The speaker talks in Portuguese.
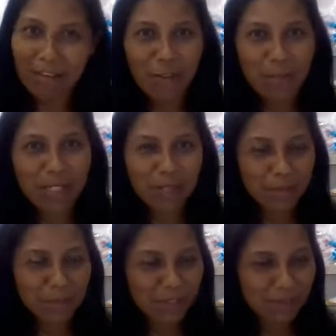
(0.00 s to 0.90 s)

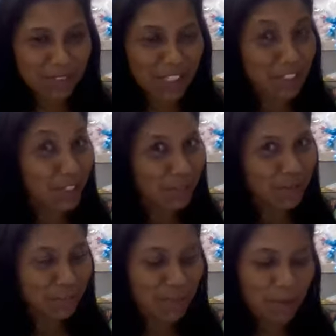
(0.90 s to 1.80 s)
informações para vocês, não
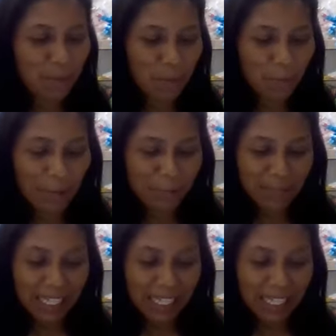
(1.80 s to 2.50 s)
se preocupem.